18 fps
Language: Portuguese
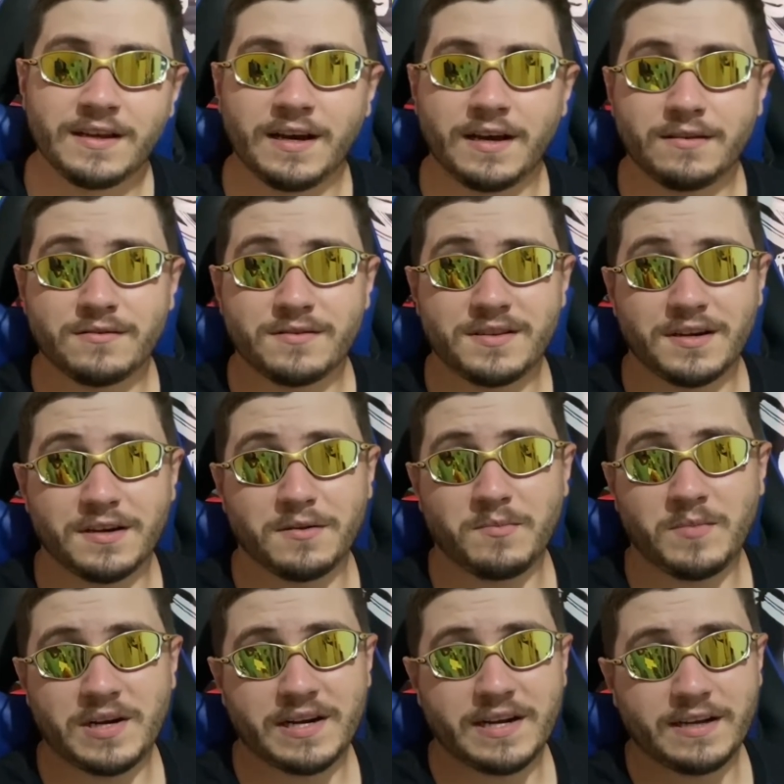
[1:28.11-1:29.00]
A não ser
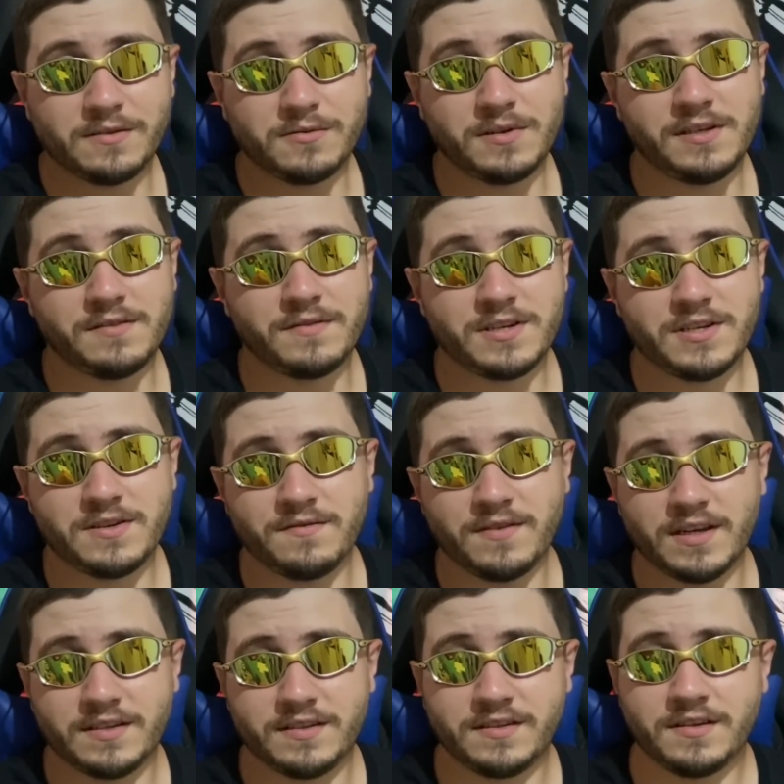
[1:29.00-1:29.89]
que o Mercado Livre
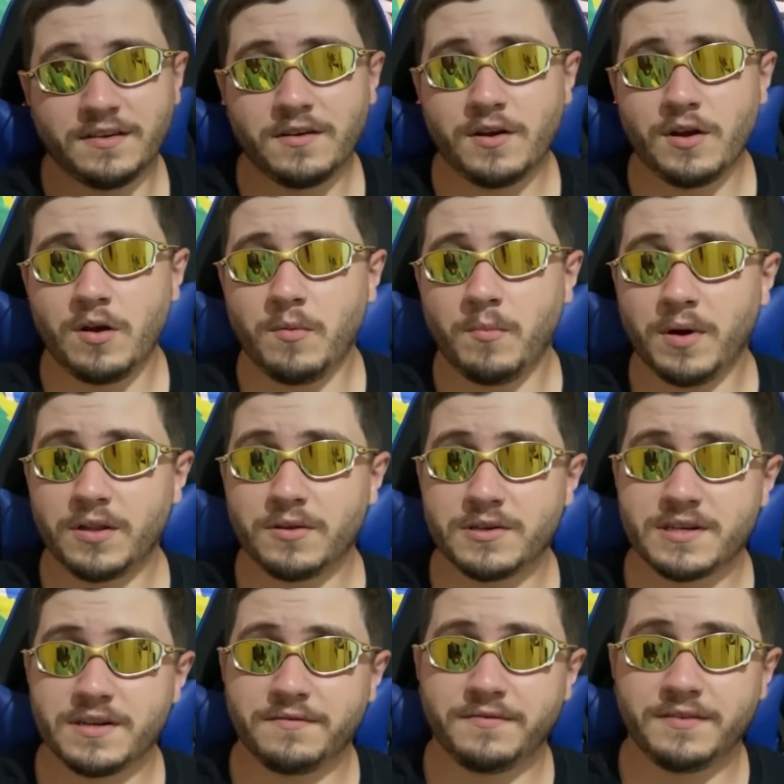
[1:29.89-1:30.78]
tivesse uma
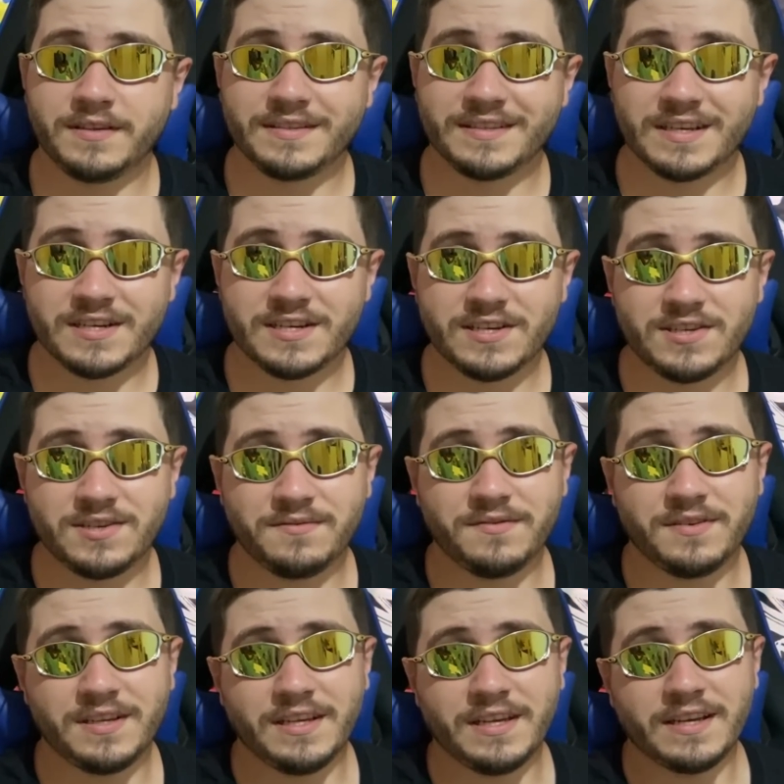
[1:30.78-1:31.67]
loja física, a gente
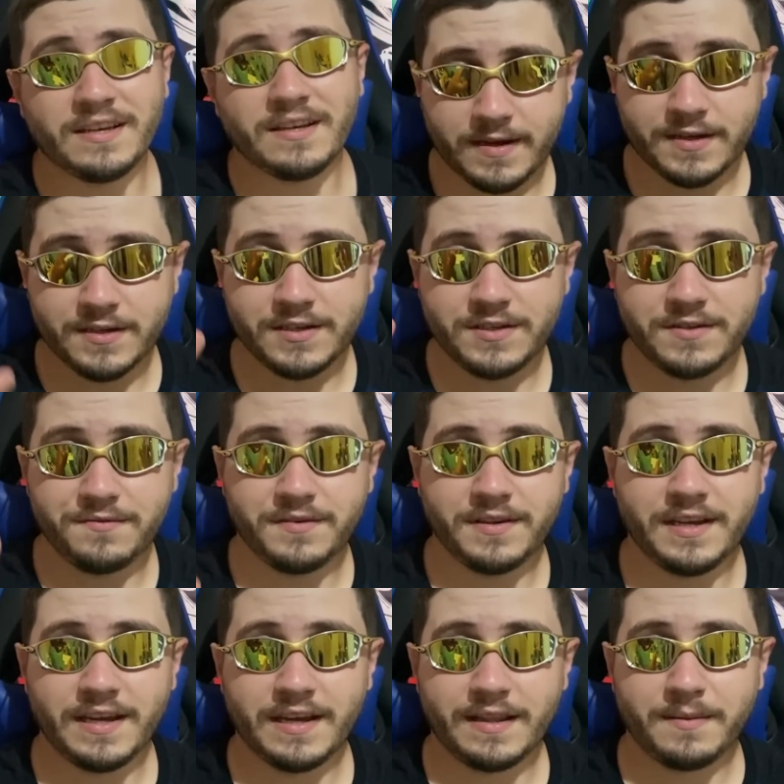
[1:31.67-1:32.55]
viria, a gente
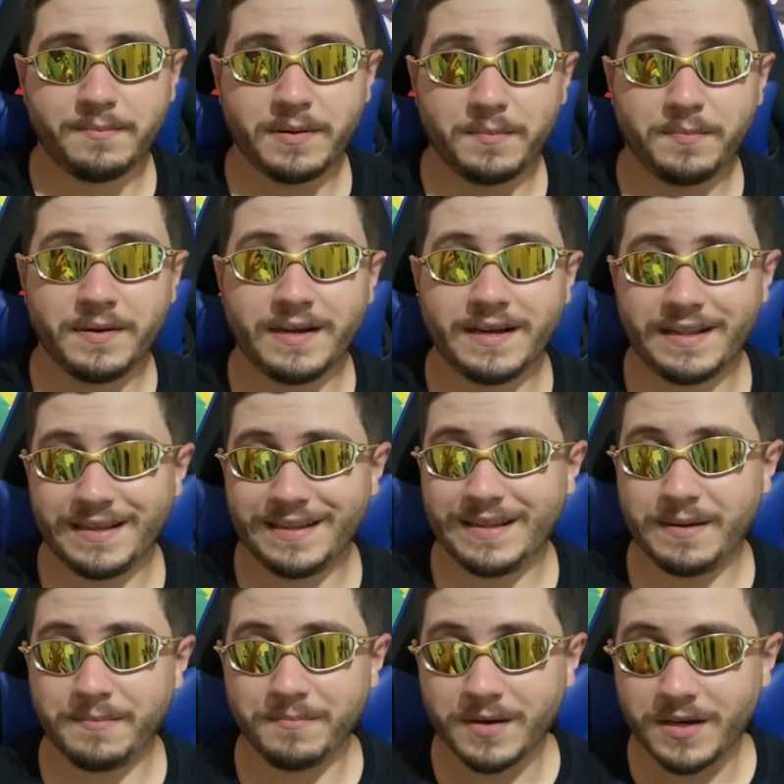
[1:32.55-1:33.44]
viria ela para pegar lá
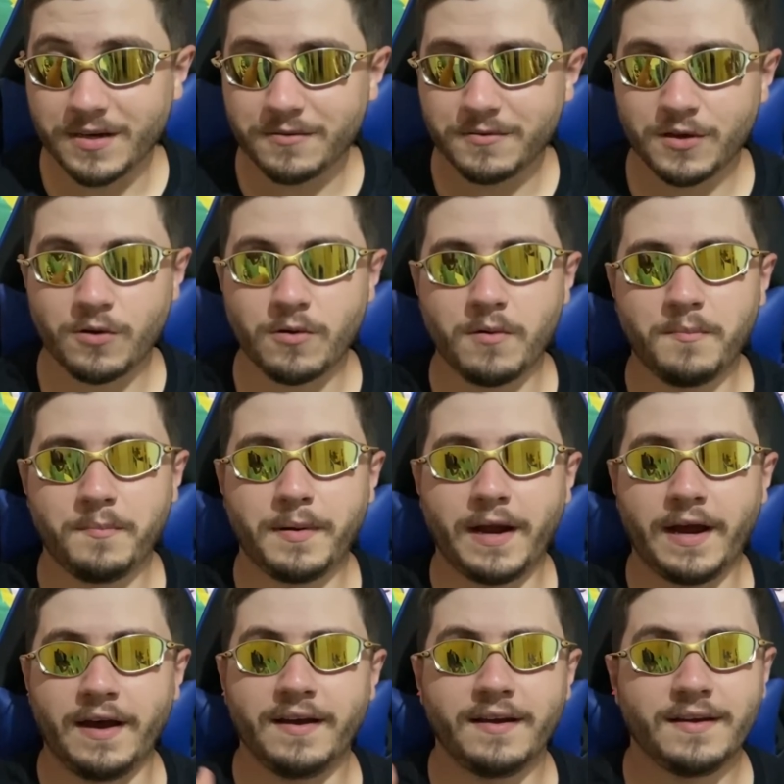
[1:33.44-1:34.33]
na mão e
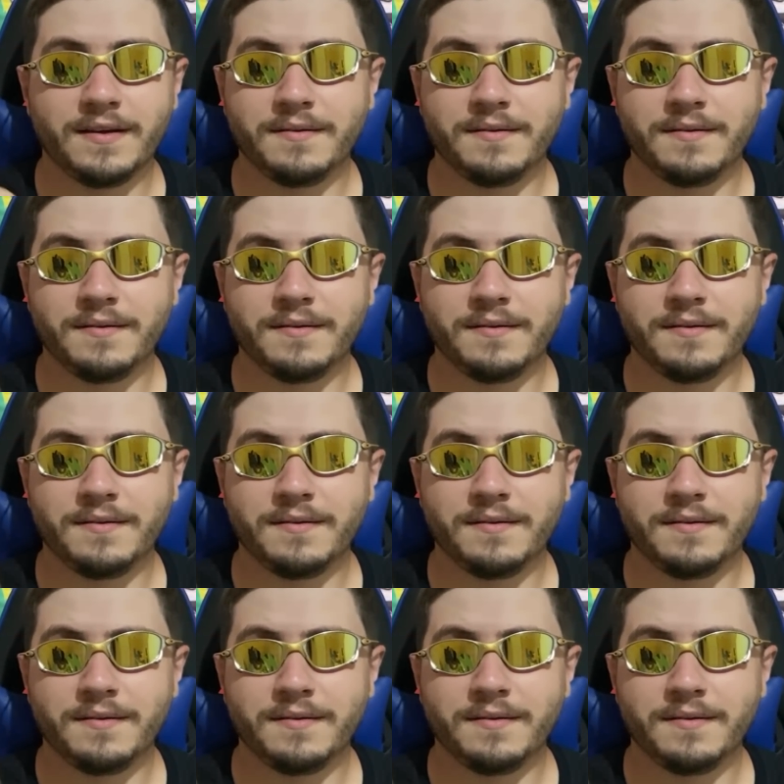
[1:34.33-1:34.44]
comprar.